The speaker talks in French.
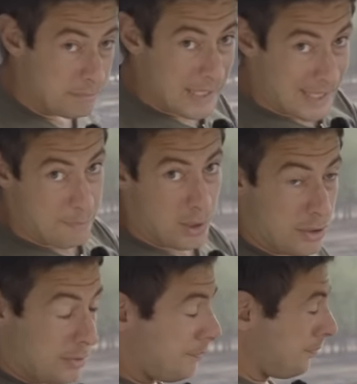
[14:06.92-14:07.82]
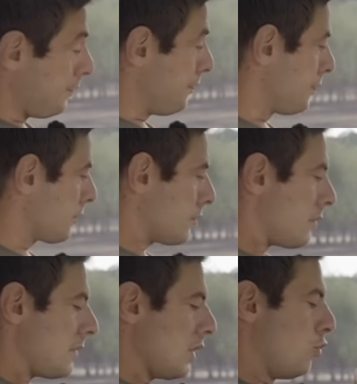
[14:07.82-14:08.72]
elle est bonne.
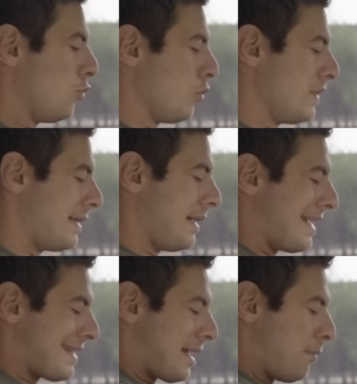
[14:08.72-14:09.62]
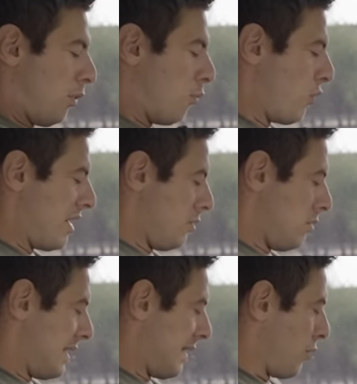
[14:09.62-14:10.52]
Le dossier est extrêmement moelleux,
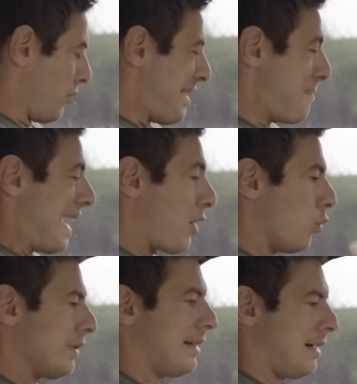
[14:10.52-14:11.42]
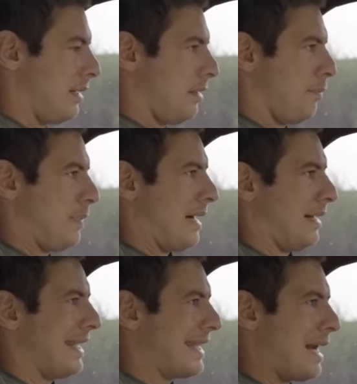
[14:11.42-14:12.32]
c'est vrai qu'on n'est pas contraint par
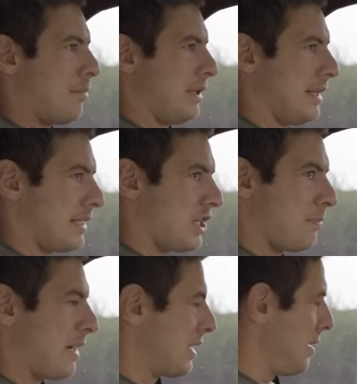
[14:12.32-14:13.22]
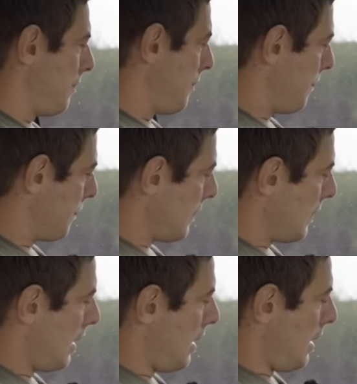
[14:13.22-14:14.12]
les galbes d'un siège baquet.
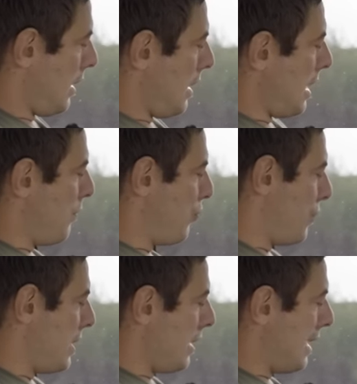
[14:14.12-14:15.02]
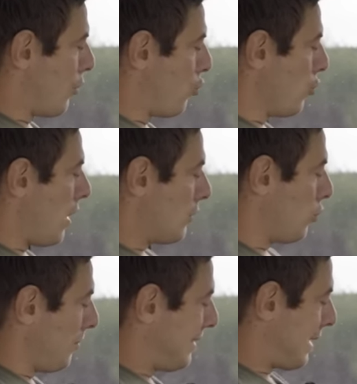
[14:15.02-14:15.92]
Et puis l'accoudoir
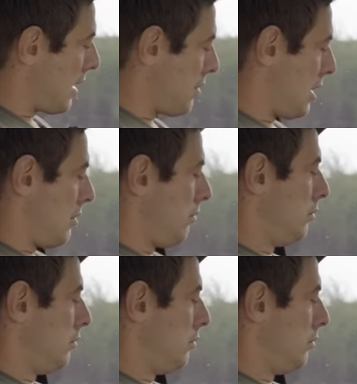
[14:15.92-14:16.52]
tombe très bien